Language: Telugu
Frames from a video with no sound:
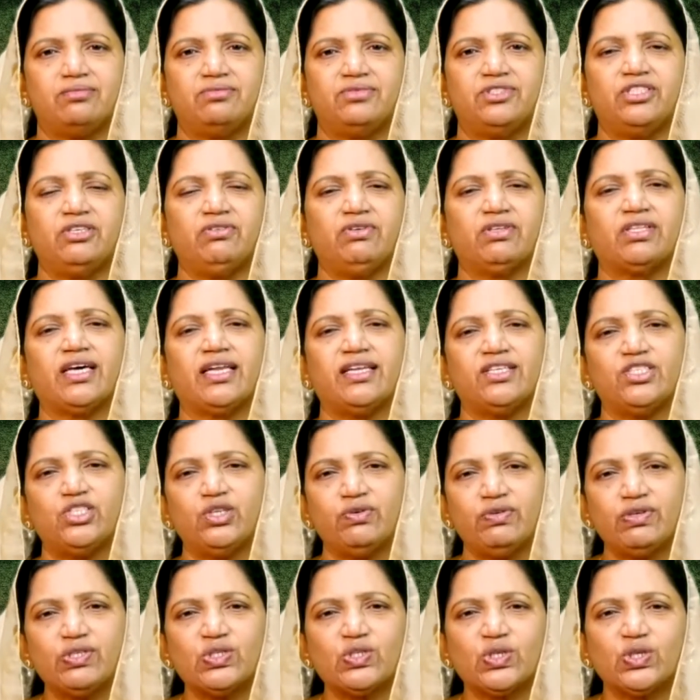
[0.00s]
జీవితాన్ని
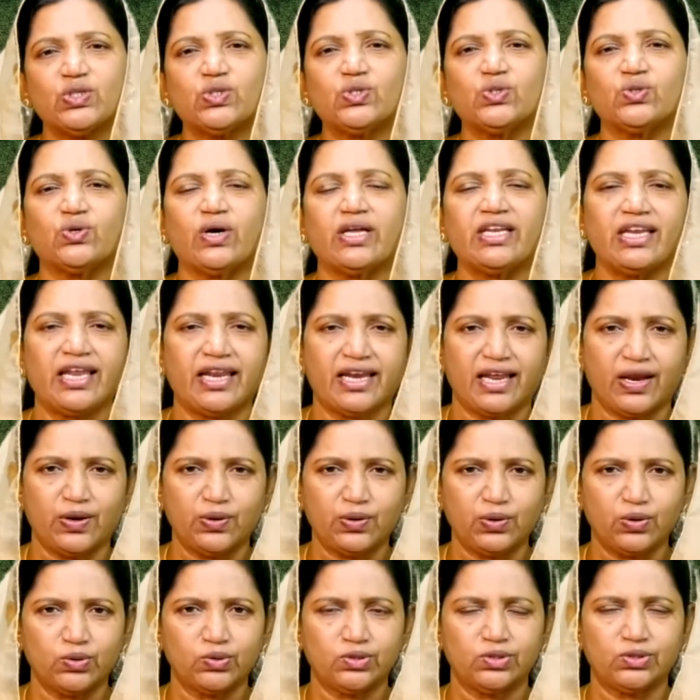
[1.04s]
జీవించవచ్చు అని నేను
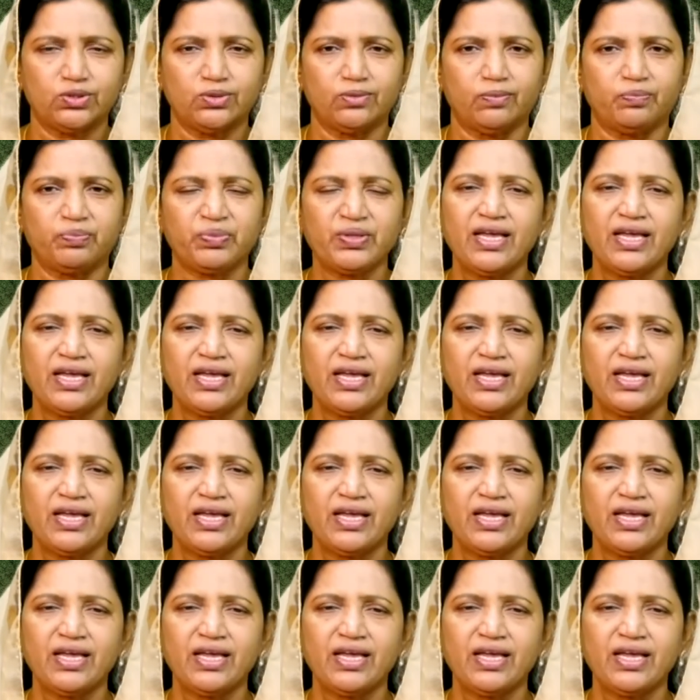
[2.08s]
అనుకోవచ్చు